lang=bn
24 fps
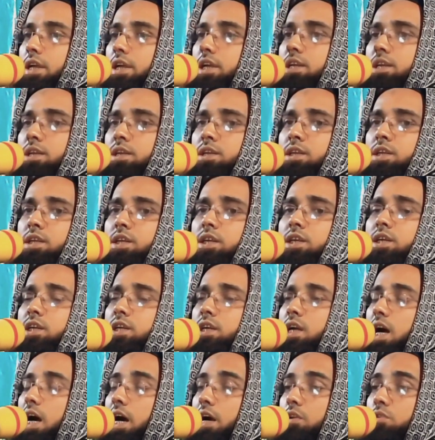ইন্নি
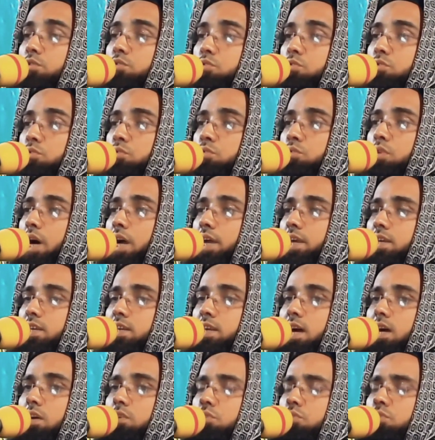আরজু
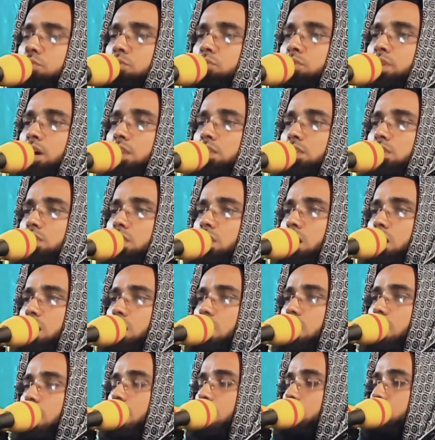আইয়াকুন
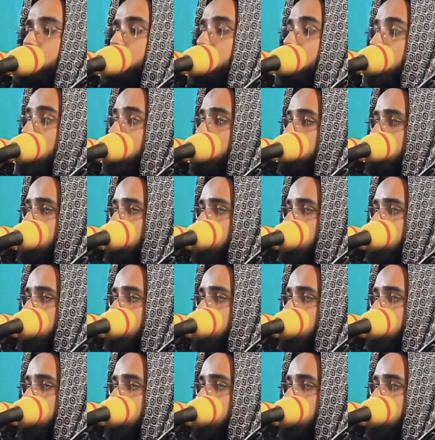আল্লাহু কাদ